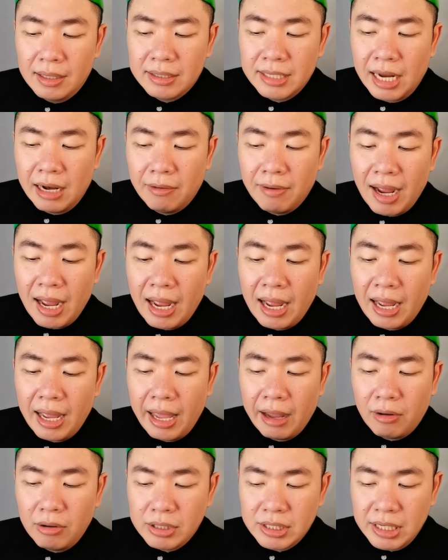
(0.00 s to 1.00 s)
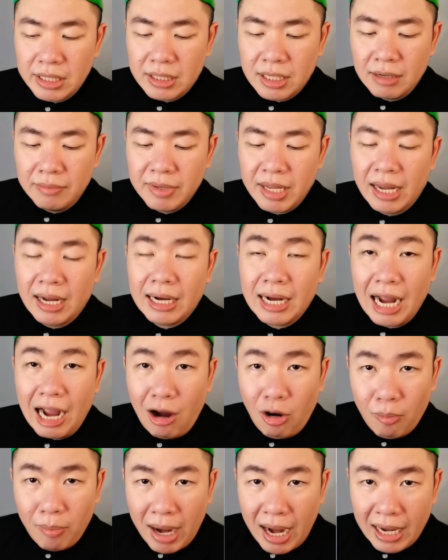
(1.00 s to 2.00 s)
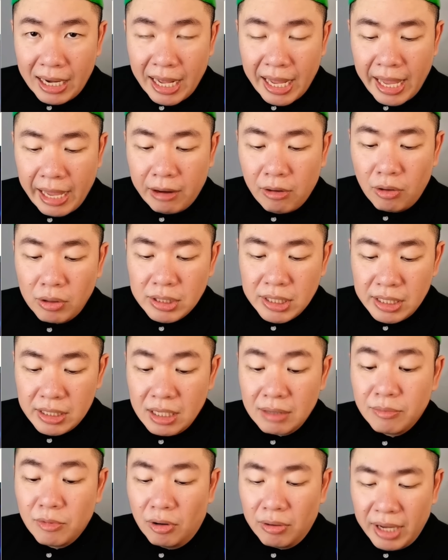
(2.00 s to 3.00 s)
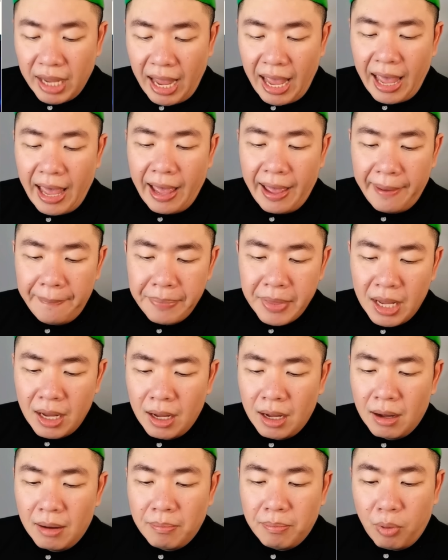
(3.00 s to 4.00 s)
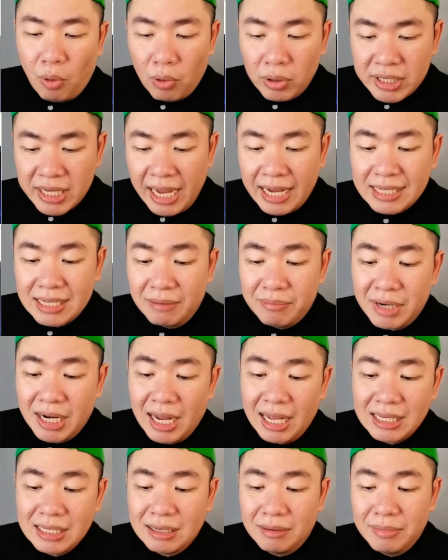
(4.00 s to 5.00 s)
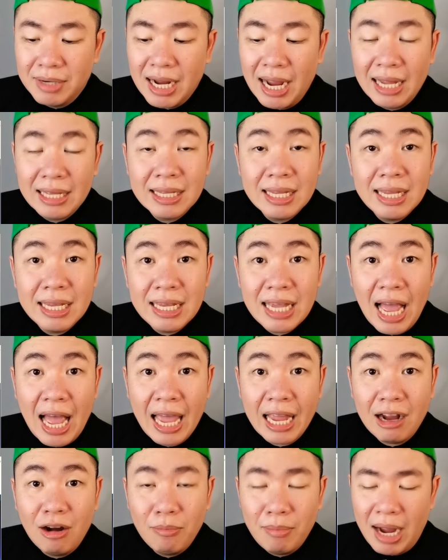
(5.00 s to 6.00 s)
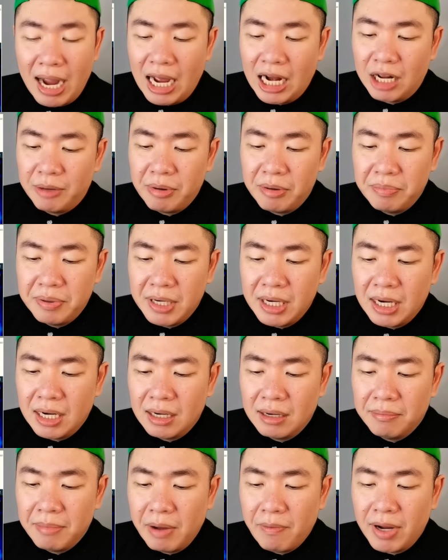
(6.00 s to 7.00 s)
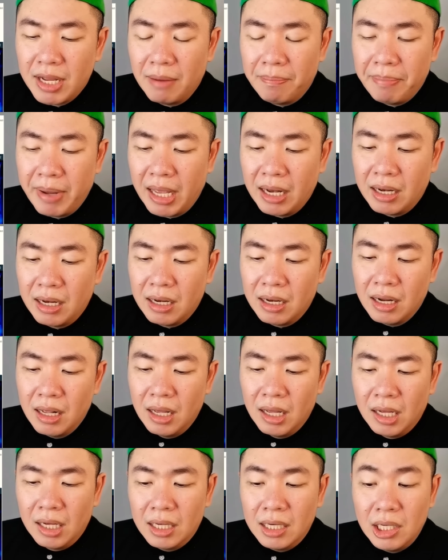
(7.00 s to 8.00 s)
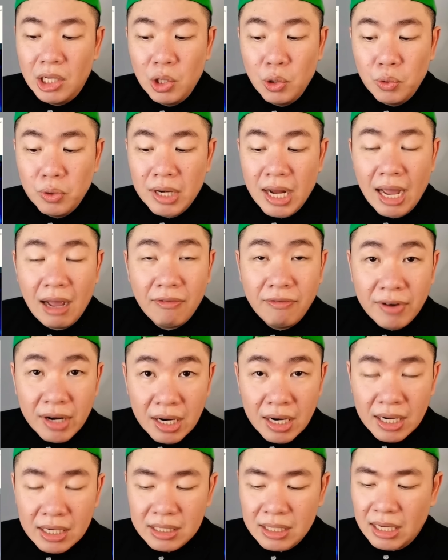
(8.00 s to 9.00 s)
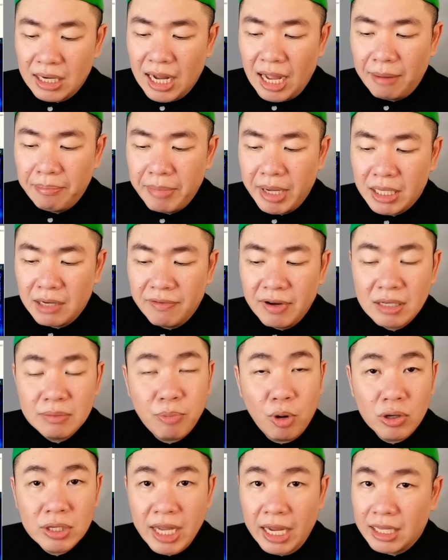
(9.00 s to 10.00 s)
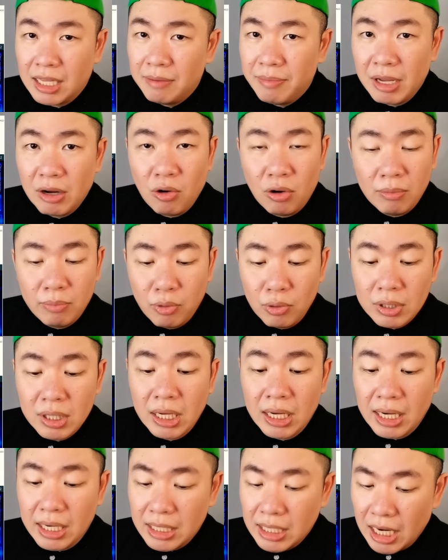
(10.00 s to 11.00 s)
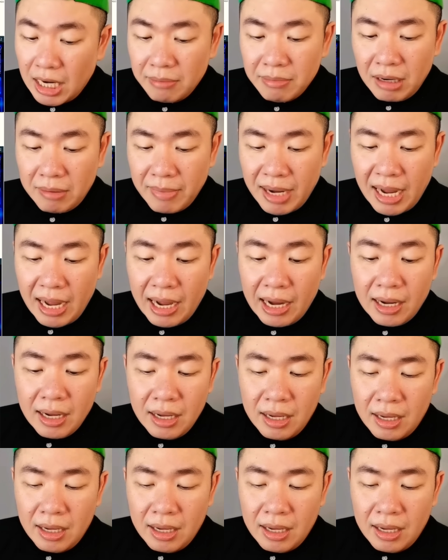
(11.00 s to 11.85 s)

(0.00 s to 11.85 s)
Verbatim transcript: เทราเอโคซิสเต็มเนี่ยเข้ามาในเอโคซิสเต็มของแกโปรเจกต์สำคัญสำคัญที่ย้ายเข้ามานะเพื่อนๆ ไม่ว่าจะเป็น Lunaverse นะครับ Metaverse Project ที่มีคนพูดถึงกันเยอะมาก